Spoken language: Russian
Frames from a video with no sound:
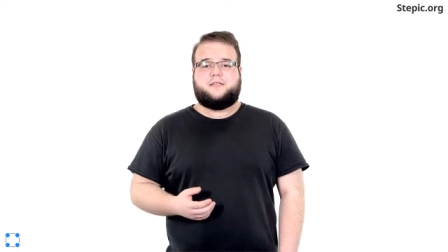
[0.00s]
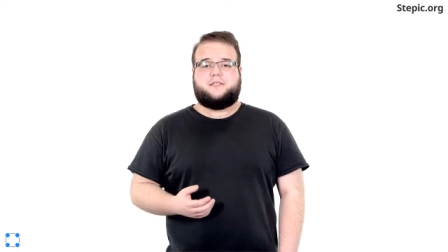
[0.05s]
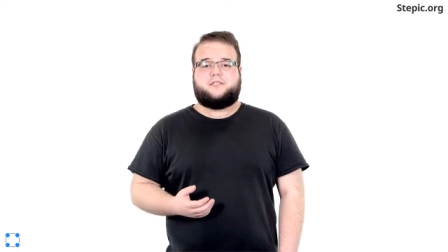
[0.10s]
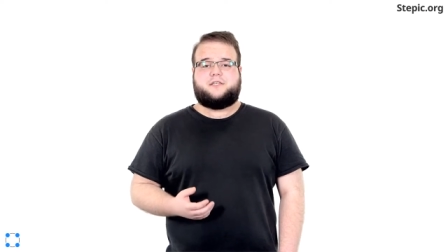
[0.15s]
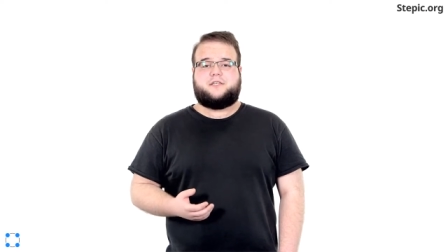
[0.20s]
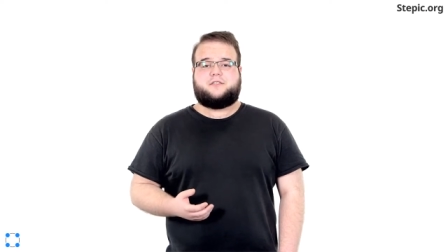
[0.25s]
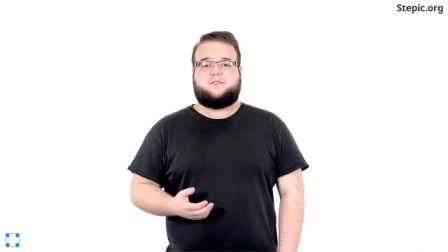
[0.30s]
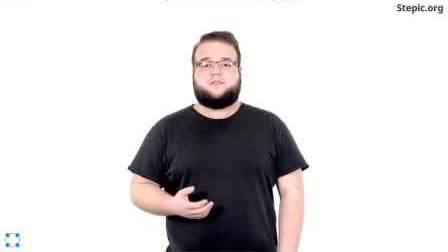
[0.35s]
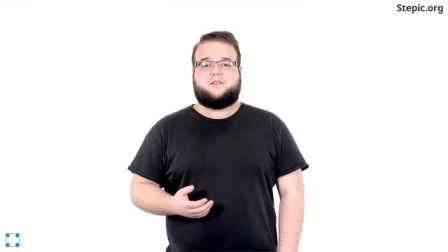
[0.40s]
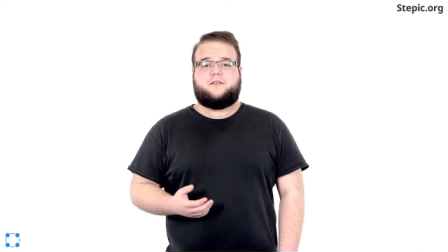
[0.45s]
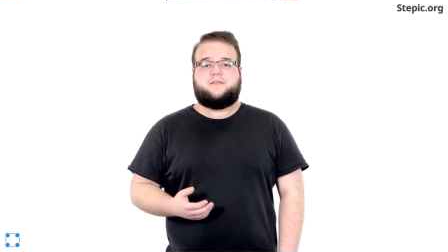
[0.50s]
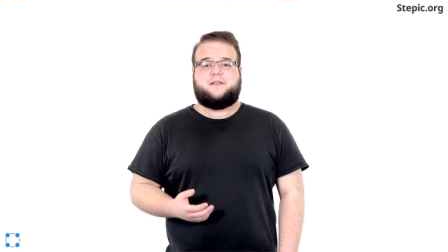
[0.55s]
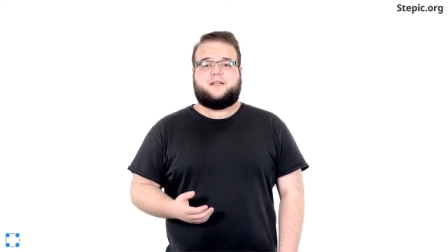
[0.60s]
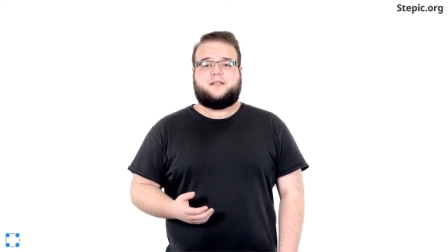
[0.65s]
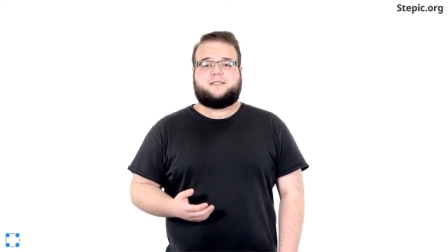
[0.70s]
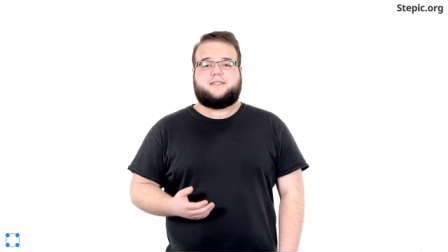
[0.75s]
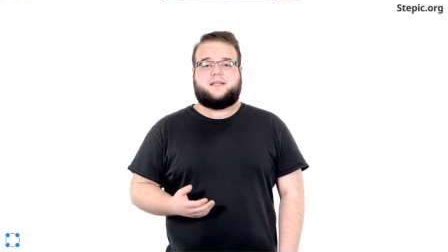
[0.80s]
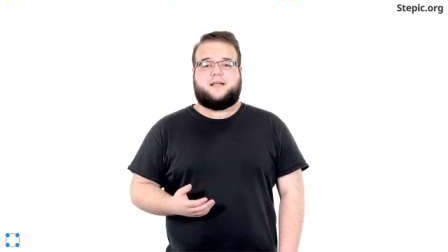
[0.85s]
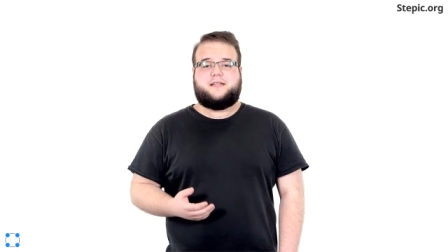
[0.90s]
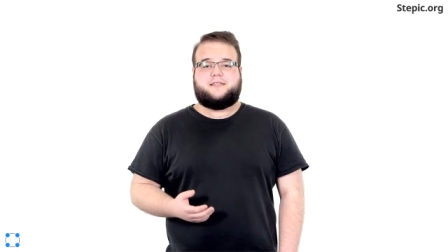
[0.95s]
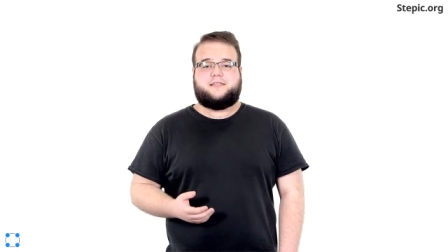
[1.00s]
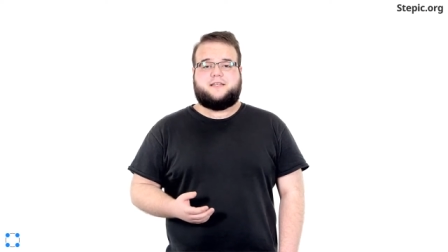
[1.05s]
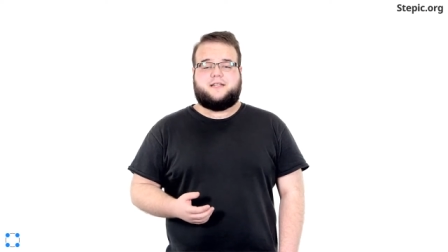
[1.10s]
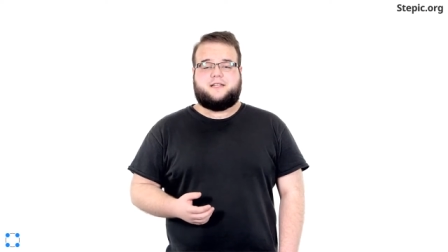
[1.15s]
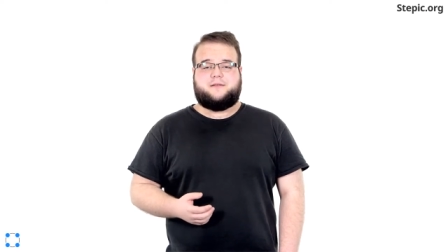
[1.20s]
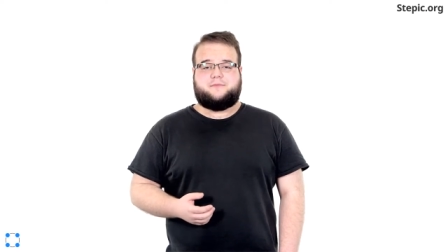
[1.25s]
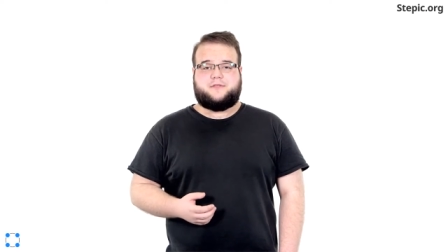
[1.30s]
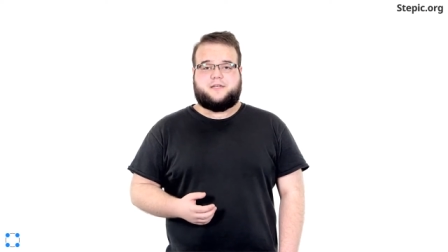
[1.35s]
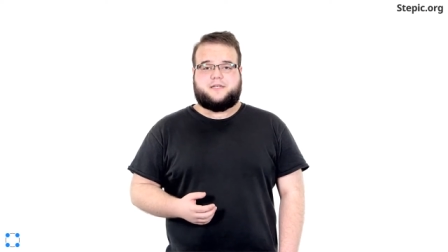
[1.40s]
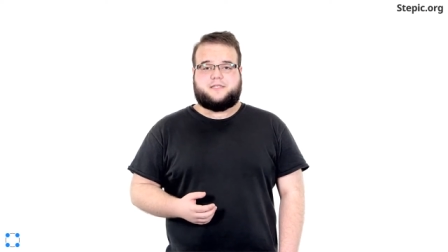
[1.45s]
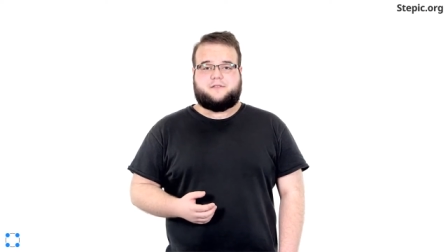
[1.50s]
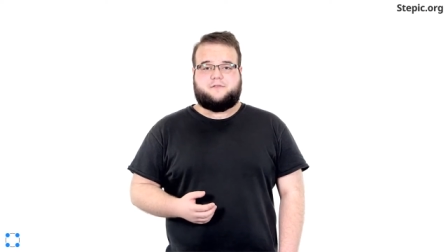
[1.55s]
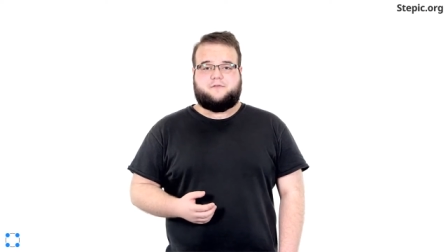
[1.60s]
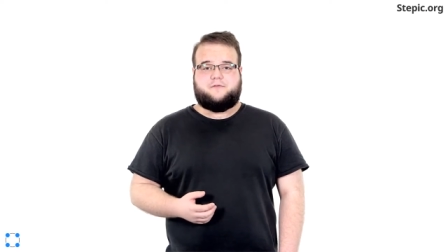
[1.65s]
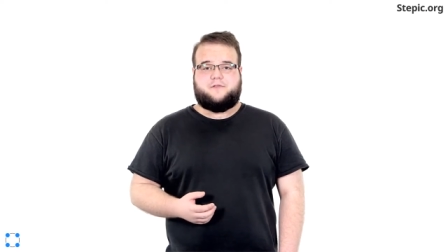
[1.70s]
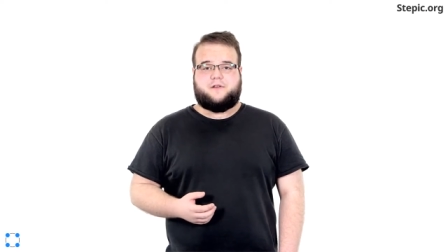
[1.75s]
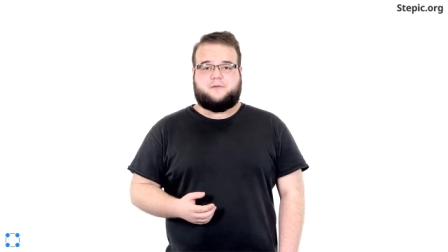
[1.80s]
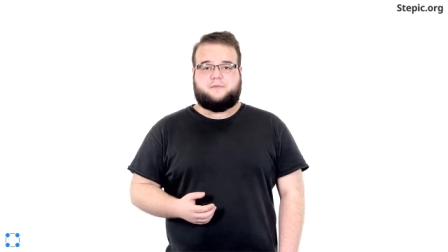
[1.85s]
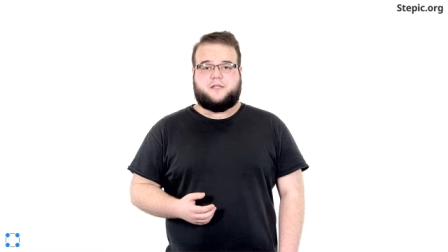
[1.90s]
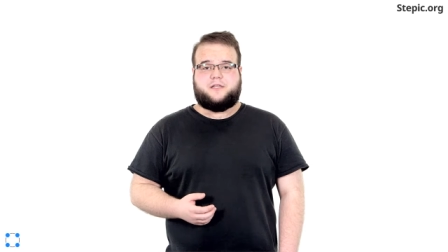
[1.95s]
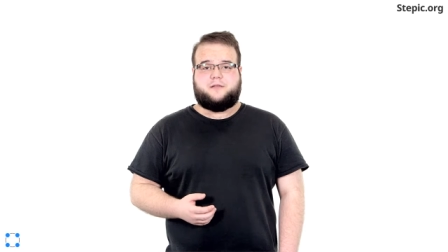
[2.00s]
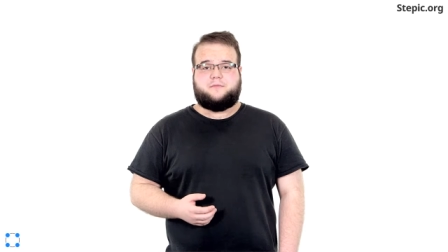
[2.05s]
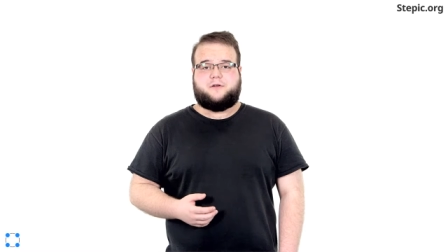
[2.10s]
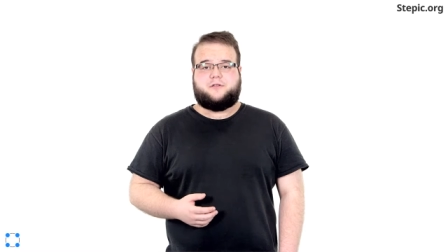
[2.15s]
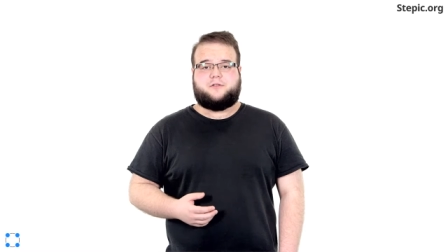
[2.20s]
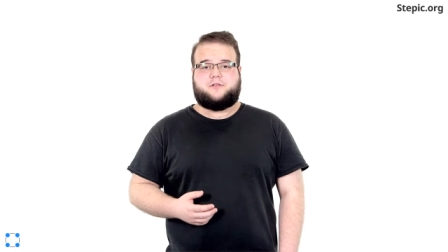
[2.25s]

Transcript: сейчас он является отдельным текстовым форматом,